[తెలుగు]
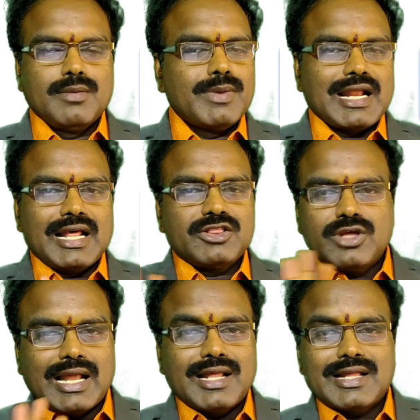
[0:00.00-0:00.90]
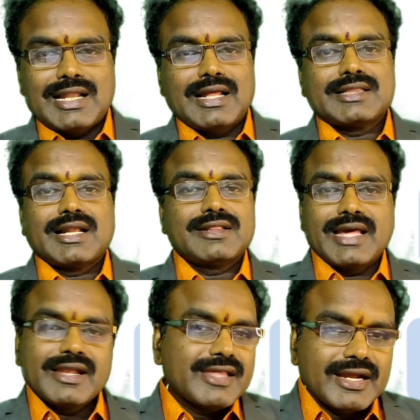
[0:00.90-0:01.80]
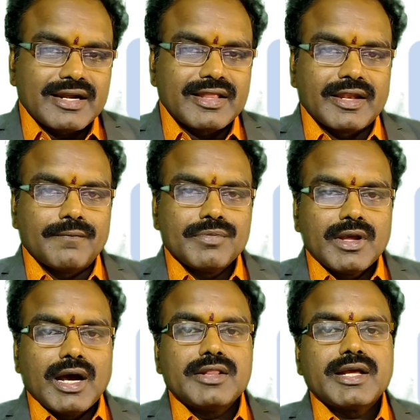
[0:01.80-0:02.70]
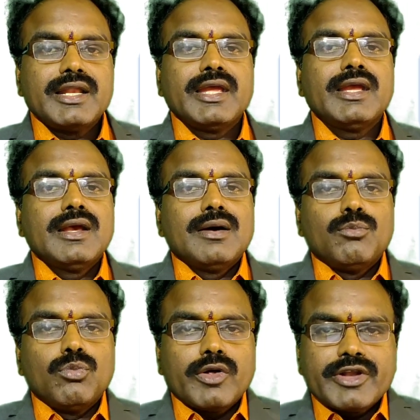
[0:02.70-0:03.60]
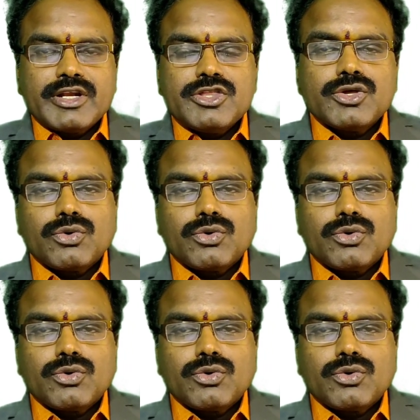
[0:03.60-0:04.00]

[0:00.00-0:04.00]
మరి అలా అలా అంతలా తయారు చేయకండి దాన్ని అందుకని మొదటి నుంచి